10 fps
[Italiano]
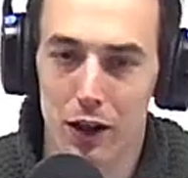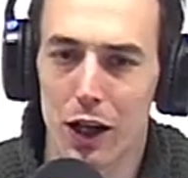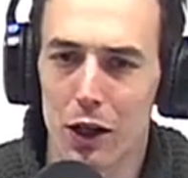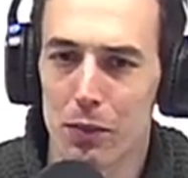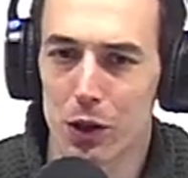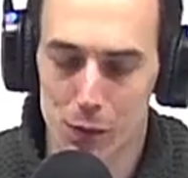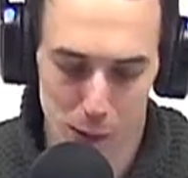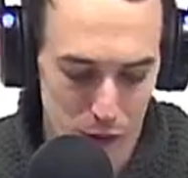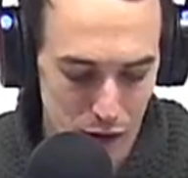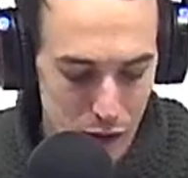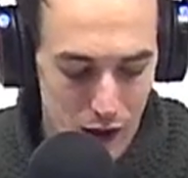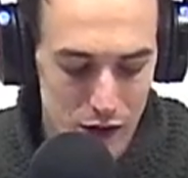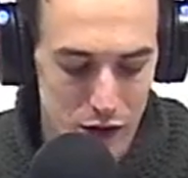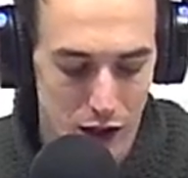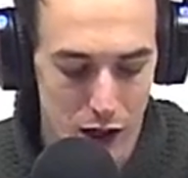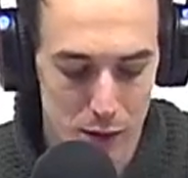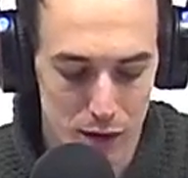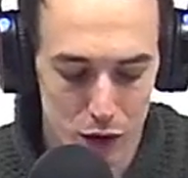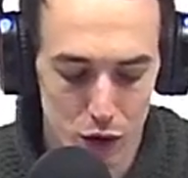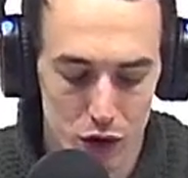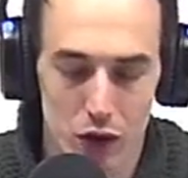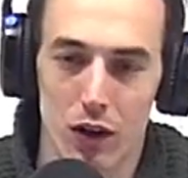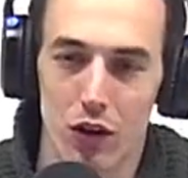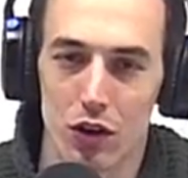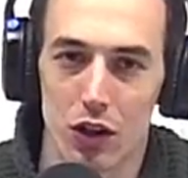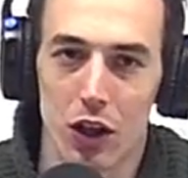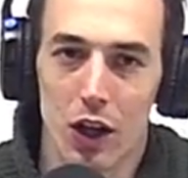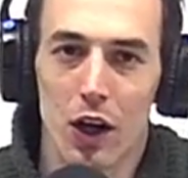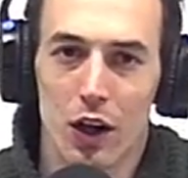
direi di partire proprio da questo, dalla prova d'uso di, questi,